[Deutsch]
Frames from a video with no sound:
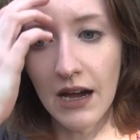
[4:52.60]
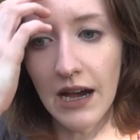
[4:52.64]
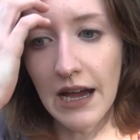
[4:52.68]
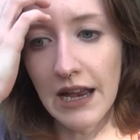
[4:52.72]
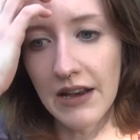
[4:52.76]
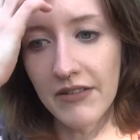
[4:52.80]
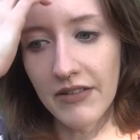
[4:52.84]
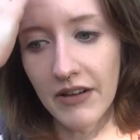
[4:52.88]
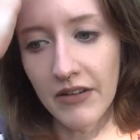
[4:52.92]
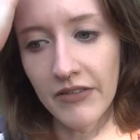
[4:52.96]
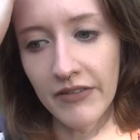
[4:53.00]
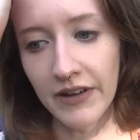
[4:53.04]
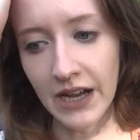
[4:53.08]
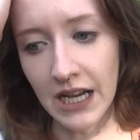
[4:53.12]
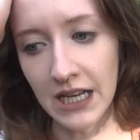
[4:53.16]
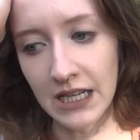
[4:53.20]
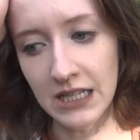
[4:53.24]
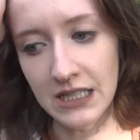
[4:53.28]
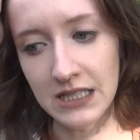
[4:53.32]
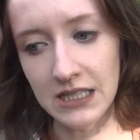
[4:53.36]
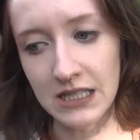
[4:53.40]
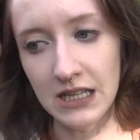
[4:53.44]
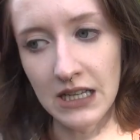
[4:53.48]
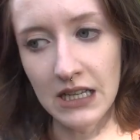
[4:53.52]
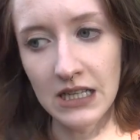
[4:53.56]
Einfach weil
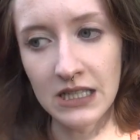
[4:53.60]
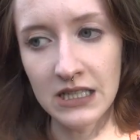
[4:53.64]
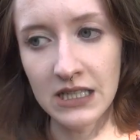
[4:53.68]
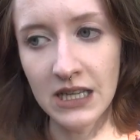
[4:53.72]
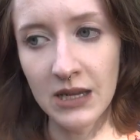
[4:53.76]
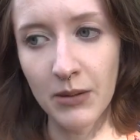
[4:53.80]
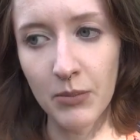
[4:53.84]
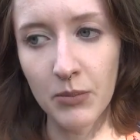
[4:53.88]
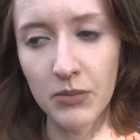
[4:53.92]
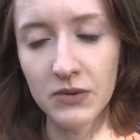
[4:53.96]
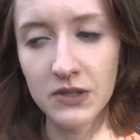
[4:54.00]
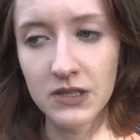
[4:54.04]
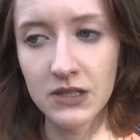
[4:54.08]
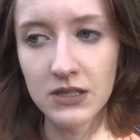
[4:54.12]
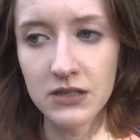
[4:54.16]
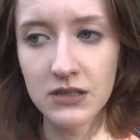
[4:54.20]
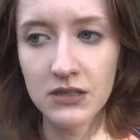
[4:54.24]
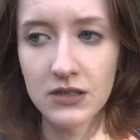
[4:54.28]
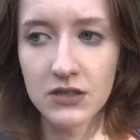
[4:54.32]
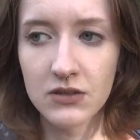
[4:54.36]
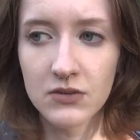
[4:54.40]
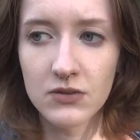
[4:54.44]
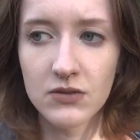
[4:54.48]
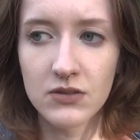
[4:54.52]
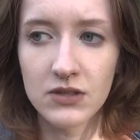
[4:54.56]
es gibt
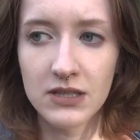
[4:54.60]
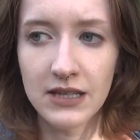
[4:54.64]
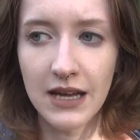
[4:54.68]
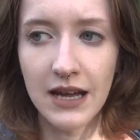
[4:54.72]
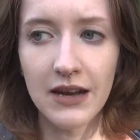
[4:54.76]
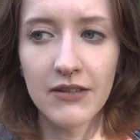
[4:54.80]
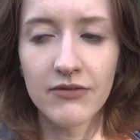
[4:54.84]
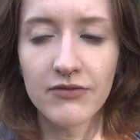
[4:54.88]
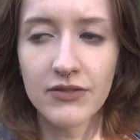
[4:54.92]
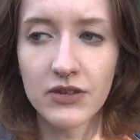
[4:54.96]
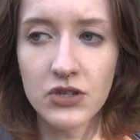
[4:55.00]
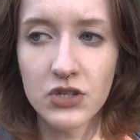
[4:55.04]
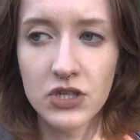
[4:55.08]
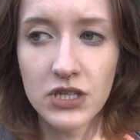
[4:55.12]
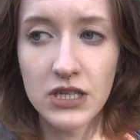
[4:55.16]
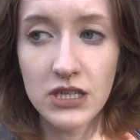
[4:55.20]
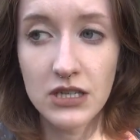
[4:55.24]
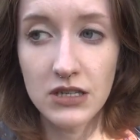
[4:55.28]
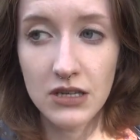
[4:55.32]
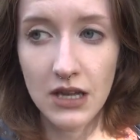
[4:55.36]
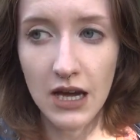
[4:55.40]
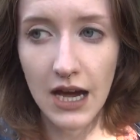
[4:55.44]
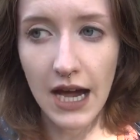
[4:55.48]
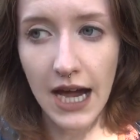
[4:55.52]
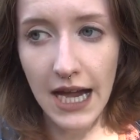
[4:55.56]
sozusagen
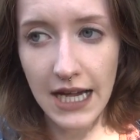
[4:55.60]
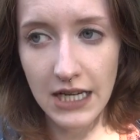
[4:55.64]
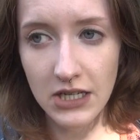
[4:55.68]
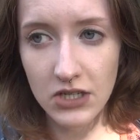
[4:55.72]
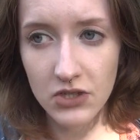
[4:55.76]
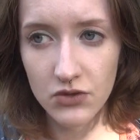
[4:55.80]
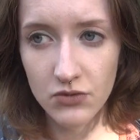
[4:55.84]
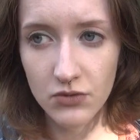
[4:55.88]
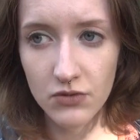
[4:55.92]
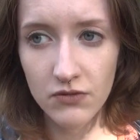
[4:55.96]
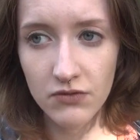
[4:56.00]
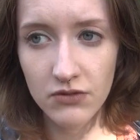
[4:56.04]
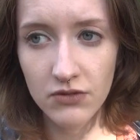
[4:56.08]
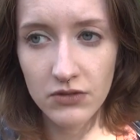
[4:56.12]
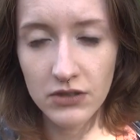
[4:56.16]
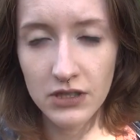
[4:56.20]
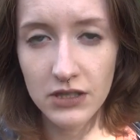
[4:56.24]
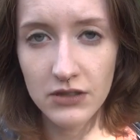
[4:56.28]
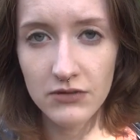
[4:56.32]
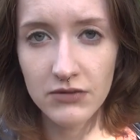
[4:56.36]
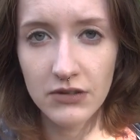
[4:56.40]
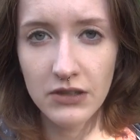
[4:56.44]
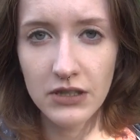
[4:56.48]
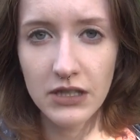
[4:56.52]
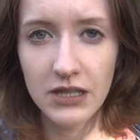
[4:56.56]
verschiedene
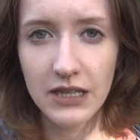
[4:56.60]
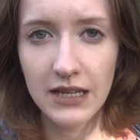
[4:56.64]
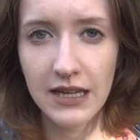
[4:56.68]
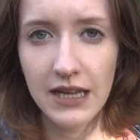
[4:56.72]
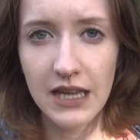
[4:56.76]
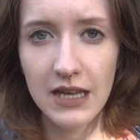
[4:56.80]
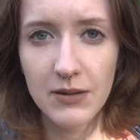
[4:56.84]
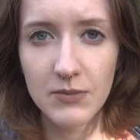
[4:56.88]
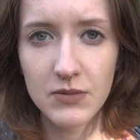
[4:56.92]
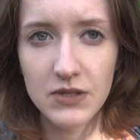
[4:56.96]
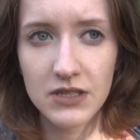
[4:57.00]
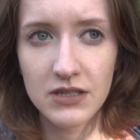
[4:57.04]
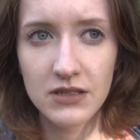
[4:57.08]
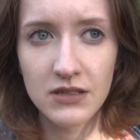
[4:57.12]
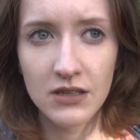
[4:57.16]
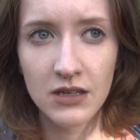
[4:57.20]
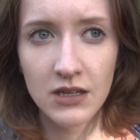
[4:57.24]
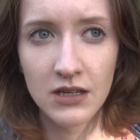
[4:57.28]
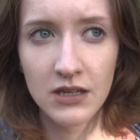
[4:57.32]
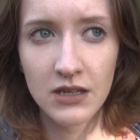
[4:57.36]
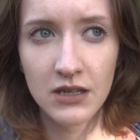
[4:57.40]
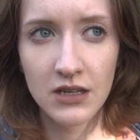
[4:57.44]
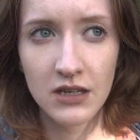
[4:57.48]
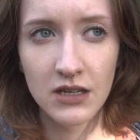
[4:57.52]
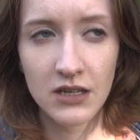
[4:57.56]
Einstufungen von Krebs.
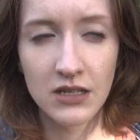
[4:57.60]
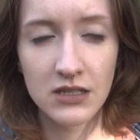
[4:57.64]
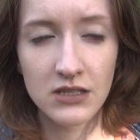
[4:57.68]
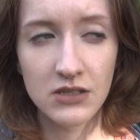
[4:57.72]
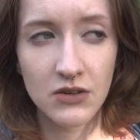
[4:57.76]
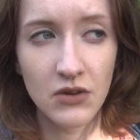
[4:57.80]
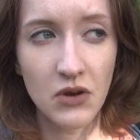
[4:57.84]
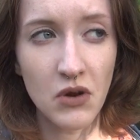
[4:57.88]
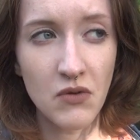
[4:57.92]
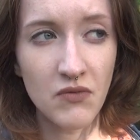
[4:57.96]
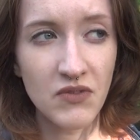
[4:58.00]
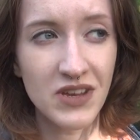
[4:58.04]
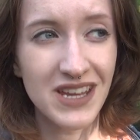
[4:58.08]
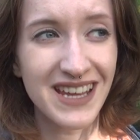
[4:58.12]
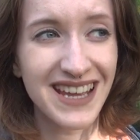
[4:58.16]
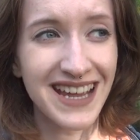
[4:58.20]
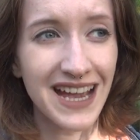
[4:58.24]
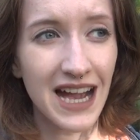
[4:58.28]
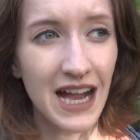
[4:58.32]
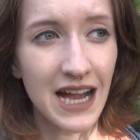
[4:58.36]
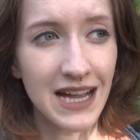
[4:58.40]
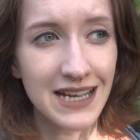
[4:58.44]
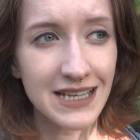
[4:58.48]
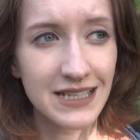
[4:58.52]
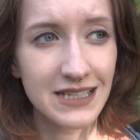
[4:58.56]
Das ist irgendwie
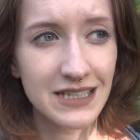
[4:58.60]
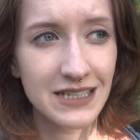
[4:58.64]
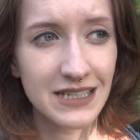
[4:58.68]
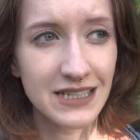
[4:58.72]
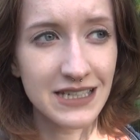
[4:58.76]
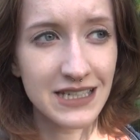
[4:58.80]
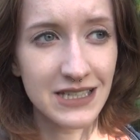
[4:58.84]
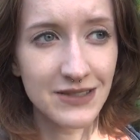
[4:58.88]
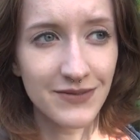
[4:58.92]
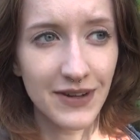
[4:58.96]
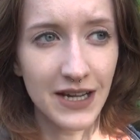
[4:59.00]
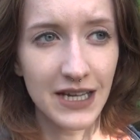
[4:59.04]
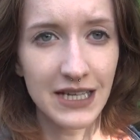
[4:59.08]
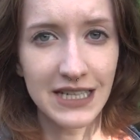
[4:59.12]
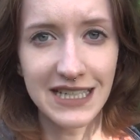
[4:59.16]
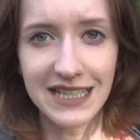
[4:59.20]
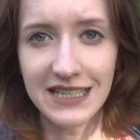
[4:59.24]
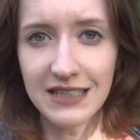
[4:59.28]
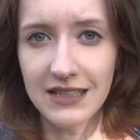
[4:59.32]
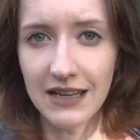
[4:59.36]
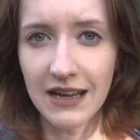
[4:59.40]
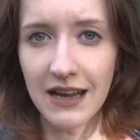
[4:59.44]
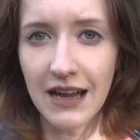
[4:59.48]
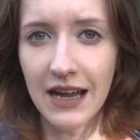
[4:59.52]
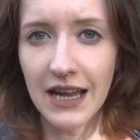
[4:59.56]
G1, G2,
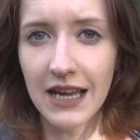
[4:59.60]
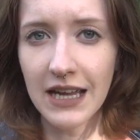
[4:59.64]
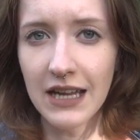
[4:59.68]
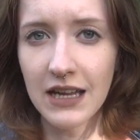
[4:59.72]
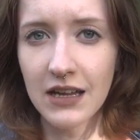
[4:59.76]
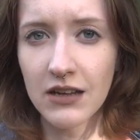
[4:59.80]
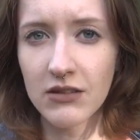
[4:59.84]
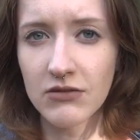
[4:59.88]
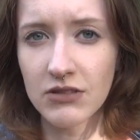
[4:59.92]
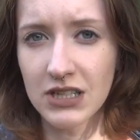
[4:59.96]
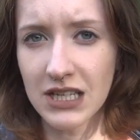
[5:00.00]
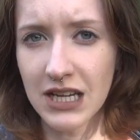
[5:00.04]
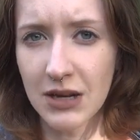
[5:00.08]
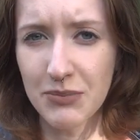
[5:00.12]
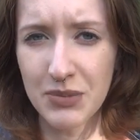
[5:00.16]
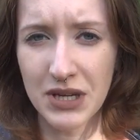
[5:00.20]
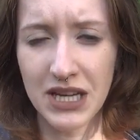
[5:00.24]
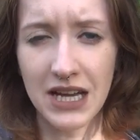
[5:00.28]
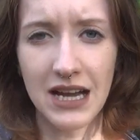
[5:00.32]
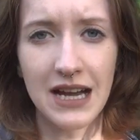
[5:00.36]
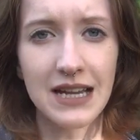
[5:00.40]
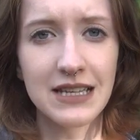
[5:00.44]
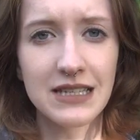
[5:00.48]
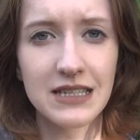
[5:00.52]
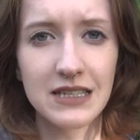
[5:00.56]
G3. Ich glaube,
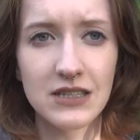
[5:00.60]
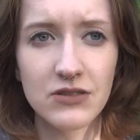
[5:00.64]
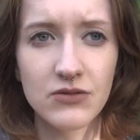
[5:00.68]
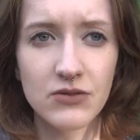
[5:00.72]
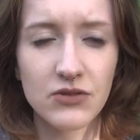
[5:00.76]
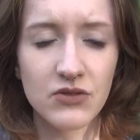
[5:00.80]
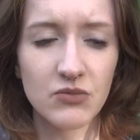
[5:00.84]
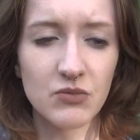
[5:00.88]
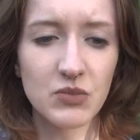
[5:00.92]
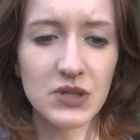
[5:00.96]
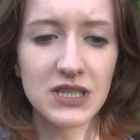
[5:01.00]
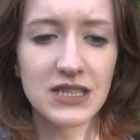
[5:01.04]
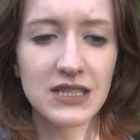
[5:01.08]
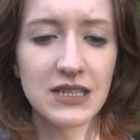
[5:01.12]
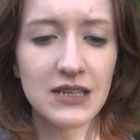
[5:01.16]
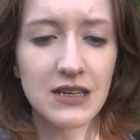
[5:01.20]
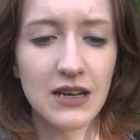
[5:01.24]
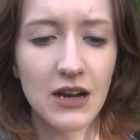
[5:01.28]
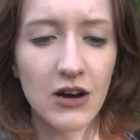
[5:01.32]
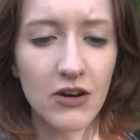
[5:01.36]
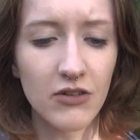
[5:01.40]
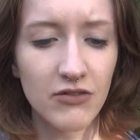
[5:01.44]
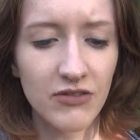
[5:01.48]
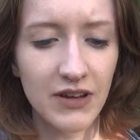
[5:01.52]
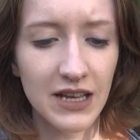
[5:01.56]
G1 ist nur so ein bisschen
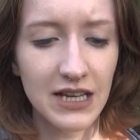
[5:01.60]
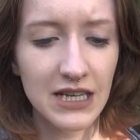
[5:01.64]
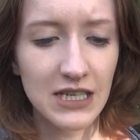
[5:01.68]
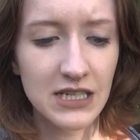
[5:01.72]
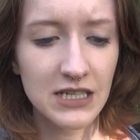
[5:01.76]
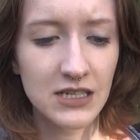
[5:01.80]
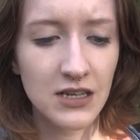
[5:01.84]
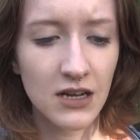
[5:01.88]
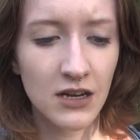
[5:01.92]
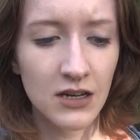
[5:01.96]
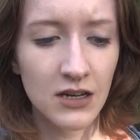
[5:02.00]
auffällig.